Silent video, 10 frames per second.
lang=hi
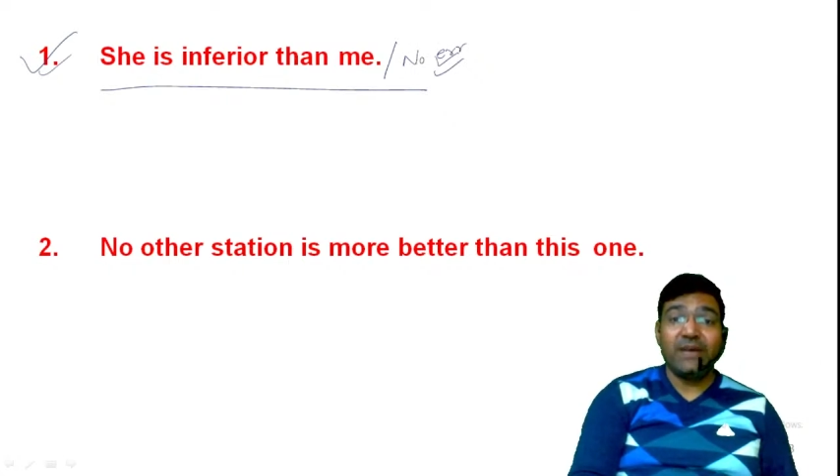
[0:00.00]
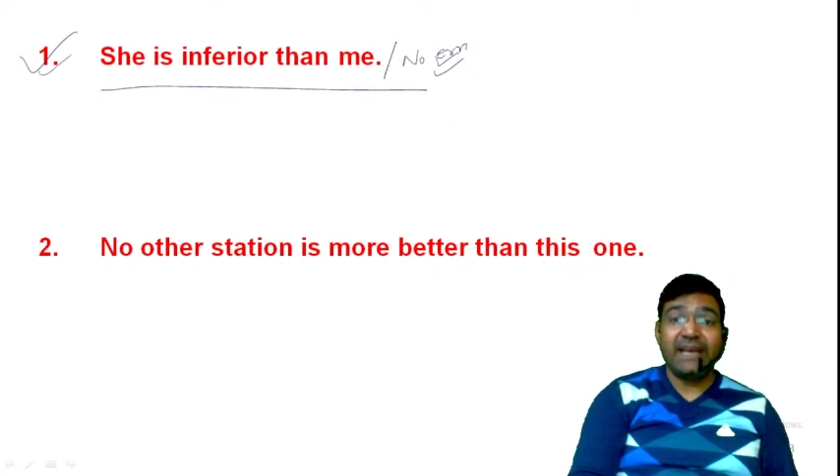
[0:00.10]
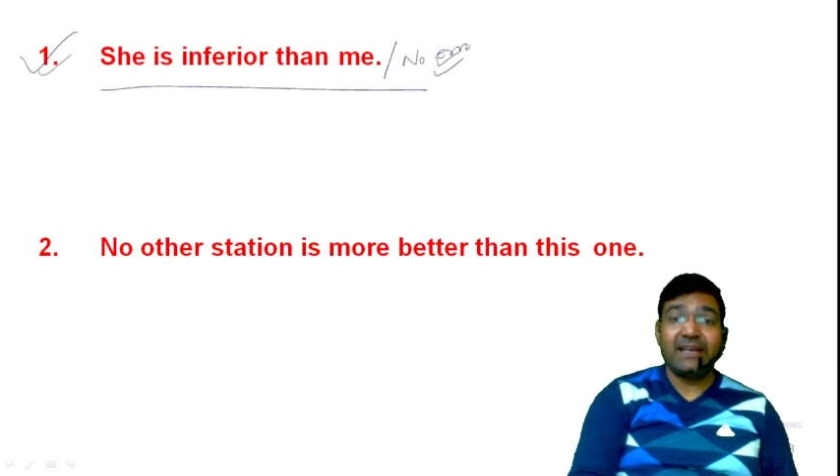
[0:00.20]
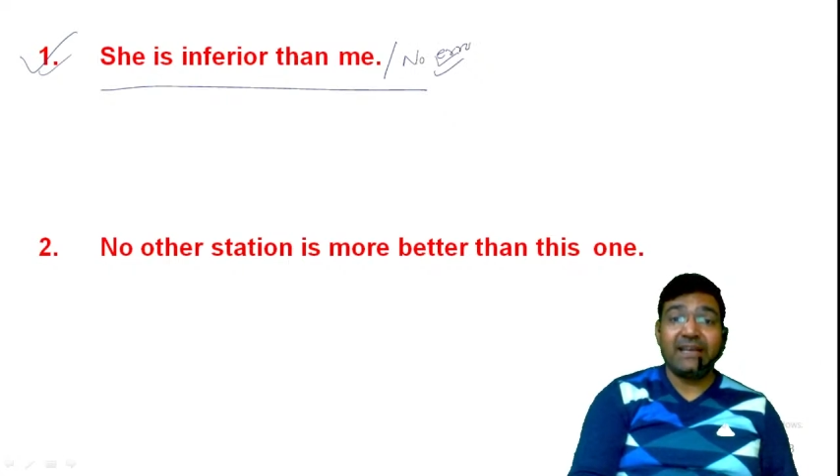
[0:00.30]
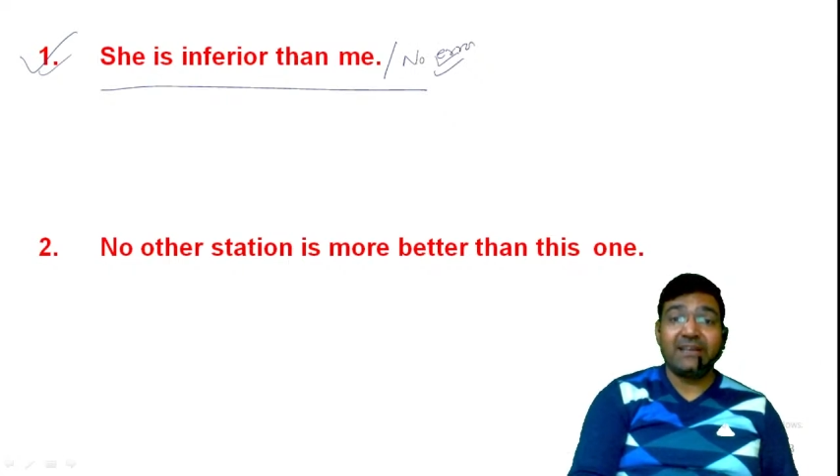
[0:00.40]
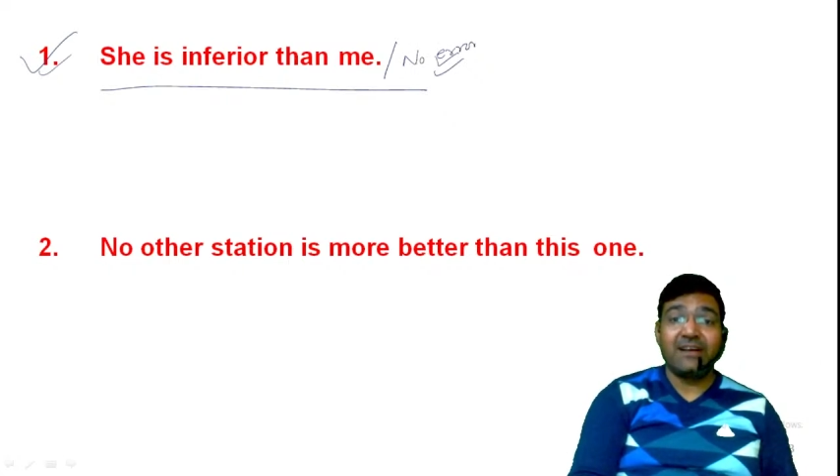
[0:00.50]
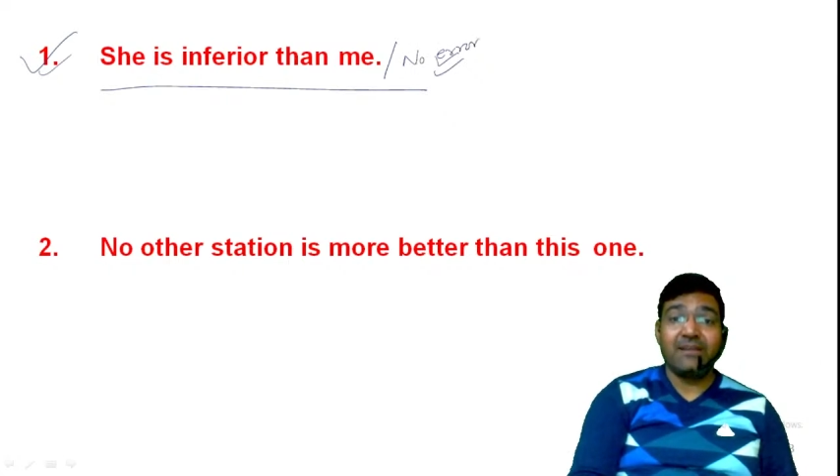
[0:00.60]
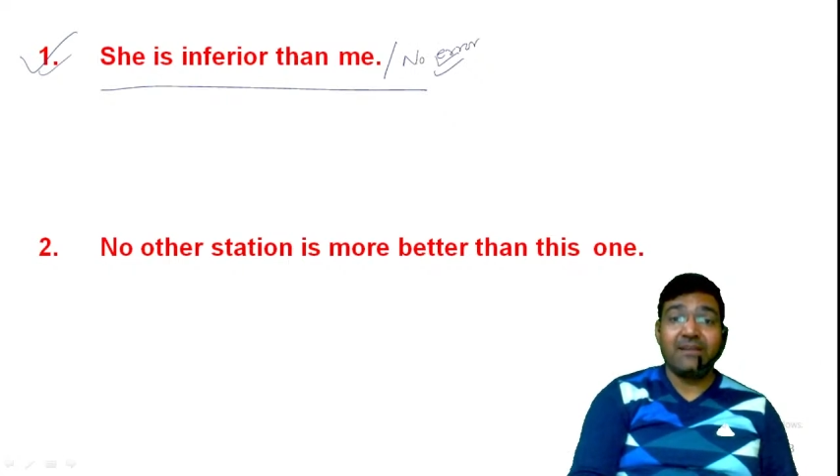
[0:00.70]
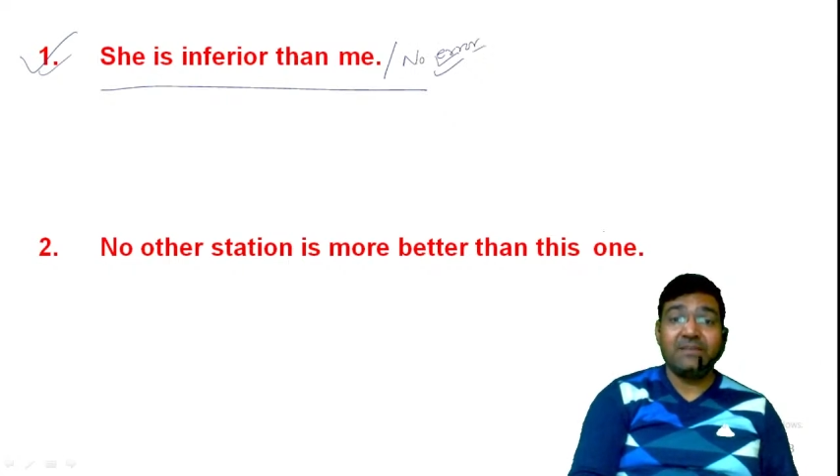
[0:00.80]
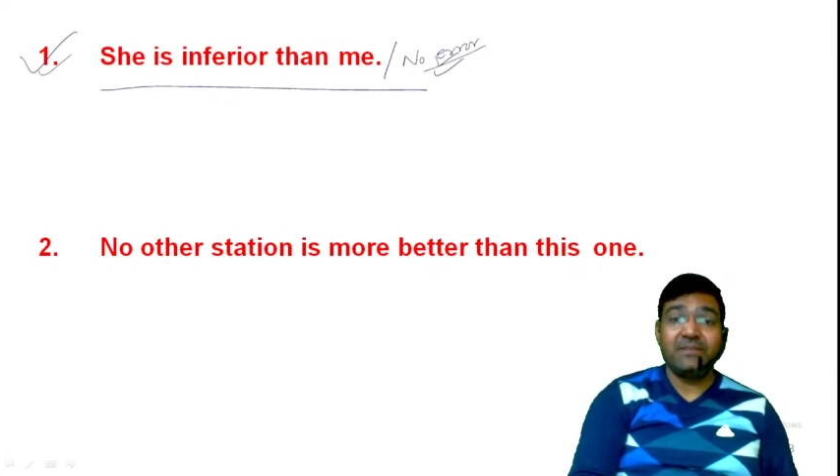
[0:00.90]
एरर
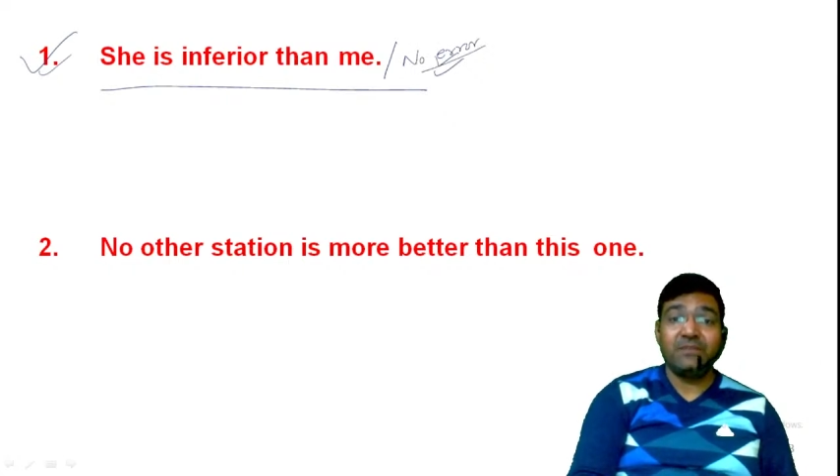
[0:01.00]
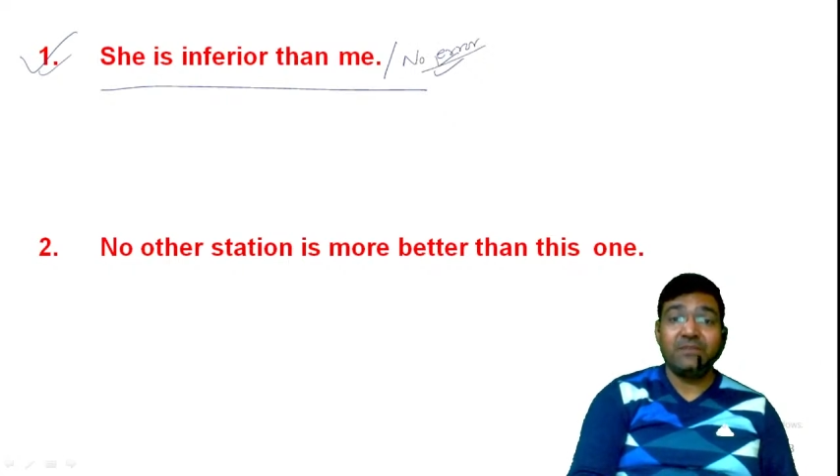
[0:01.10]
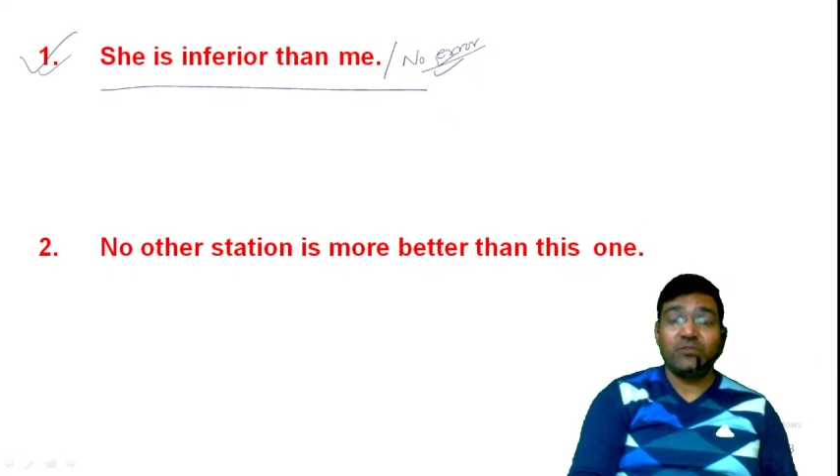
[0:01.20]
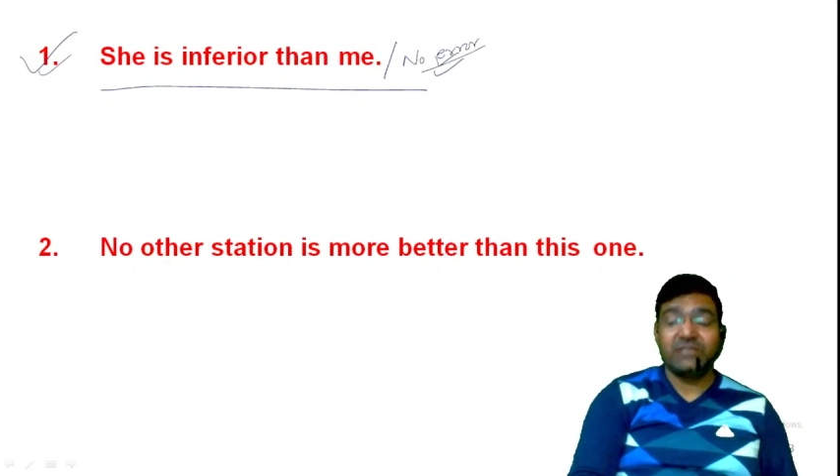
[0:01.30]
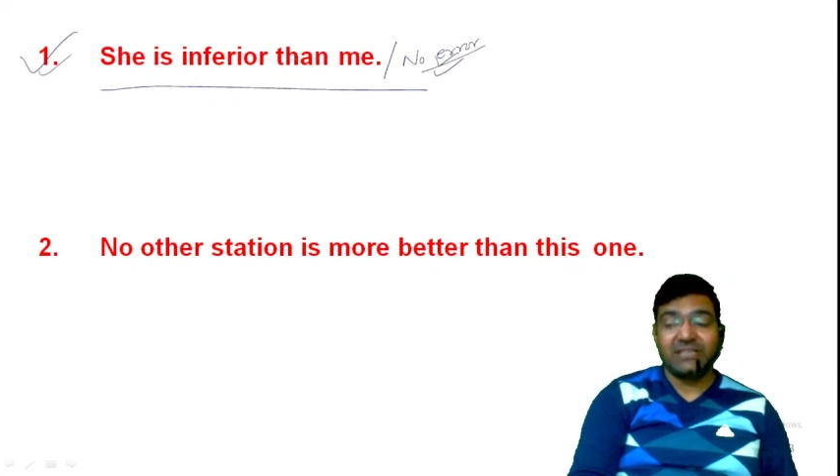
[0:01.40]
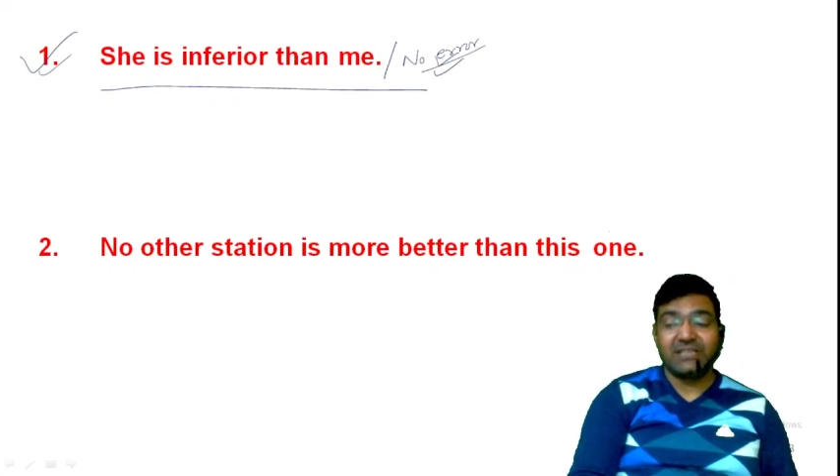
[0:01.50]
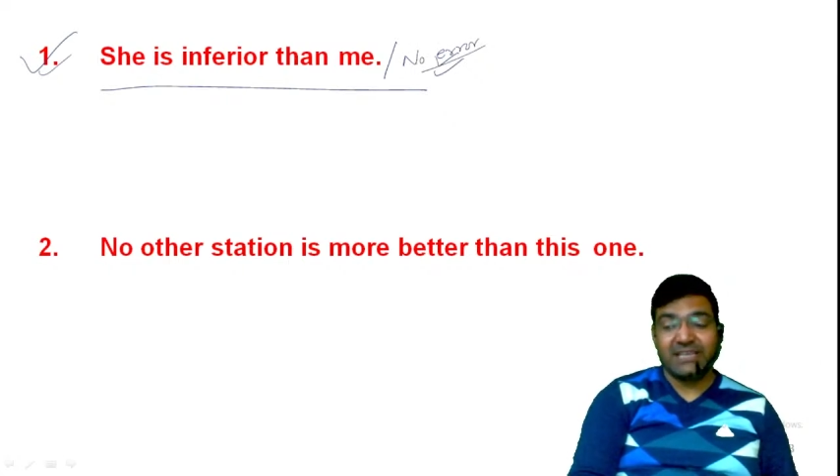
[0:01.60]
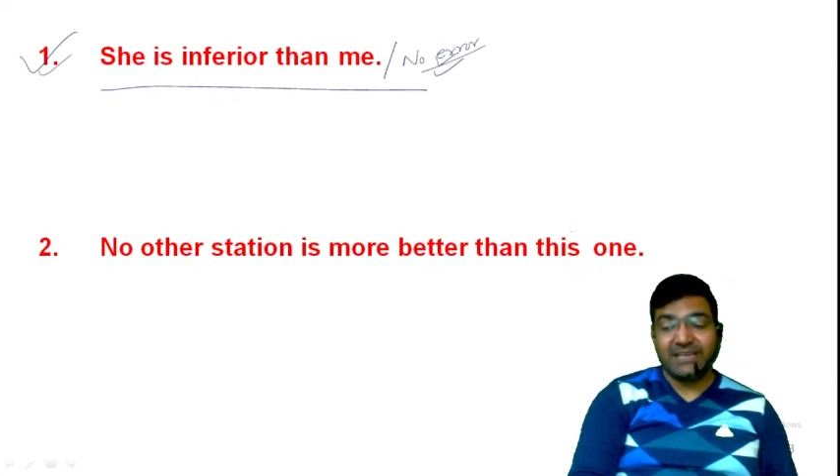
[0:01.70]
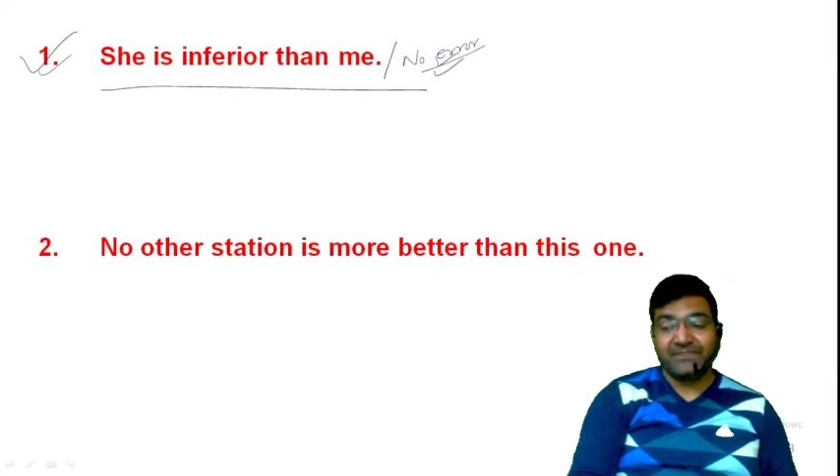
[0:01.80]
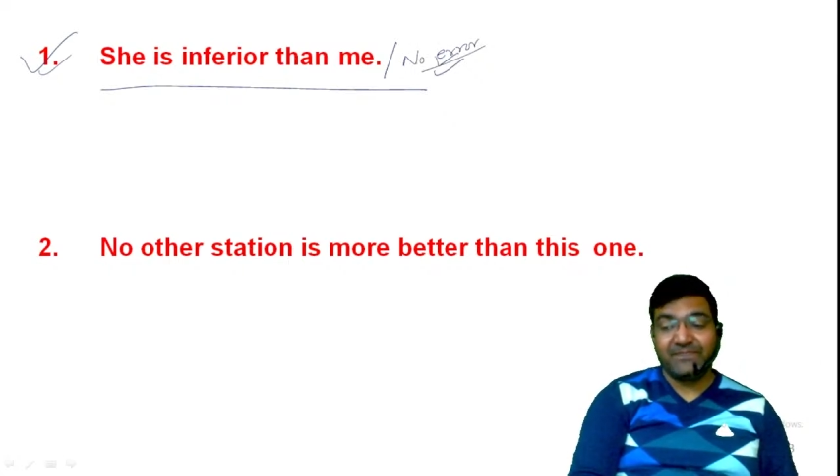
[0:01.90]
आप ये भी बोल सकते हैं